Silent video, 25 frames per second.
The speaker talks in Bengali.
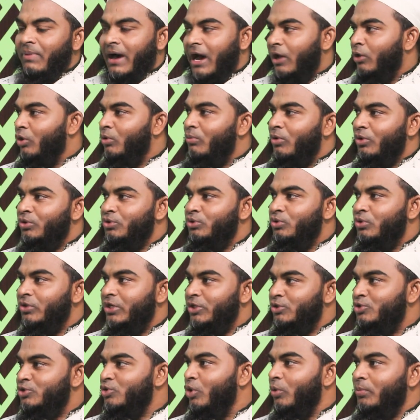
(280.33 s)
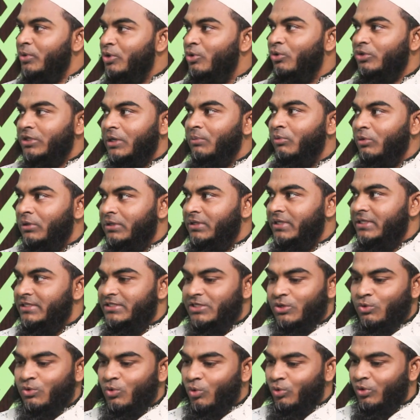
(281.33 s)
ভালো মন্দ কিছু অভিজ্ঞতা বলতেন
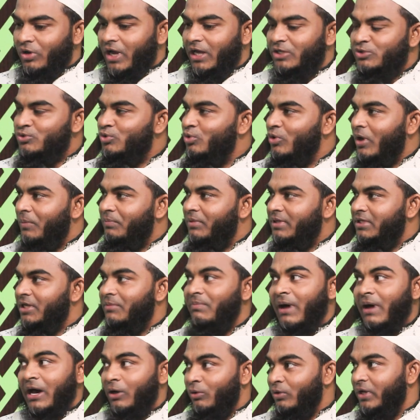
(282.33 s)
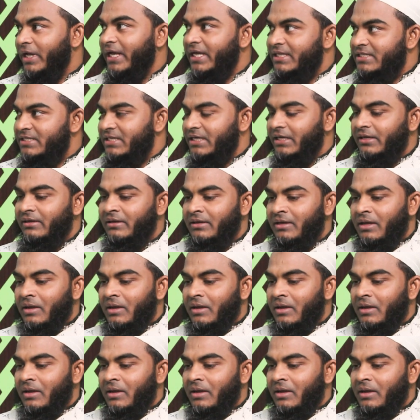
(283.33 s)
যে কোন কাজগুলো আপনাদের ভালো লেগেছে